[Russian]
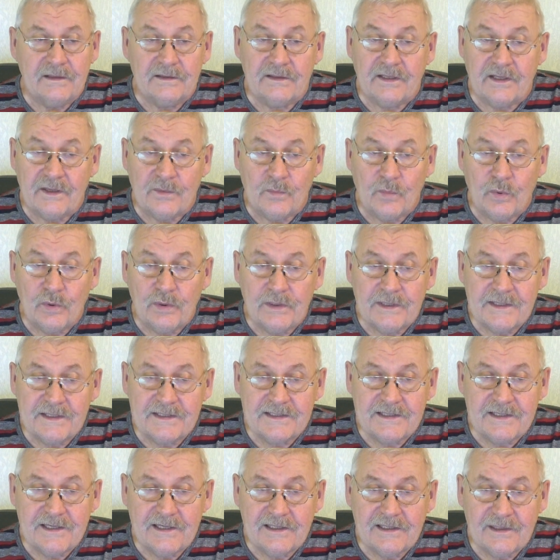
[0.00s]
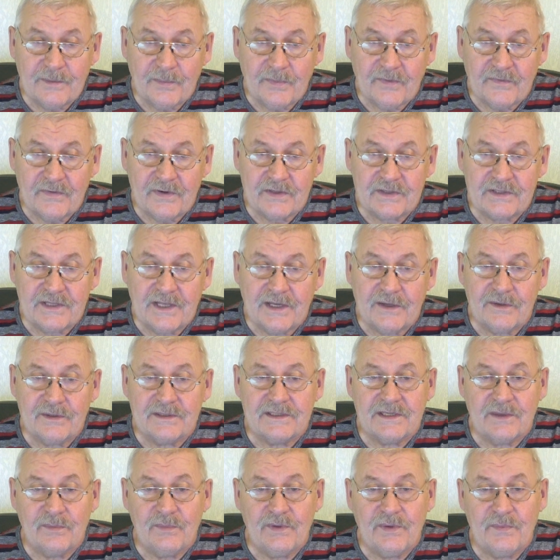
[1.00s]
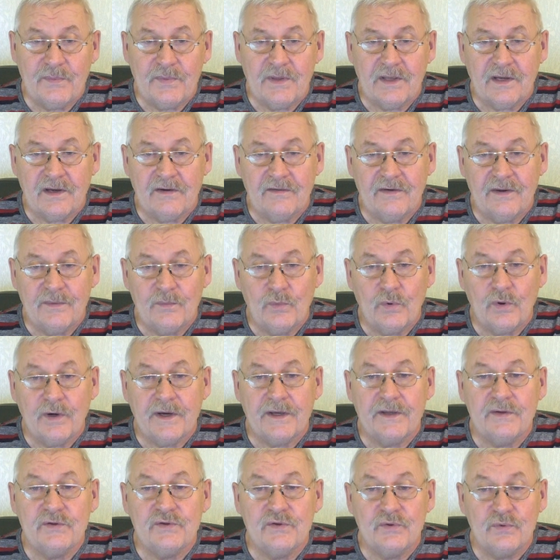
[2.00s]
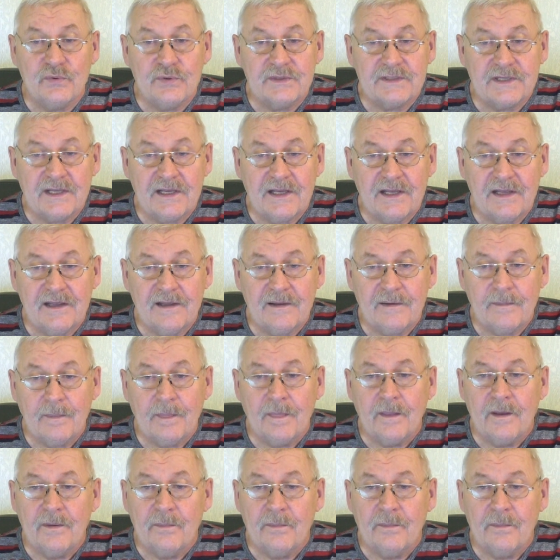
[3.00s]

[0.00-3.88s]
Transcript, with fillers: Наиболее сильно повреждаются облепиховой мухой чуйская,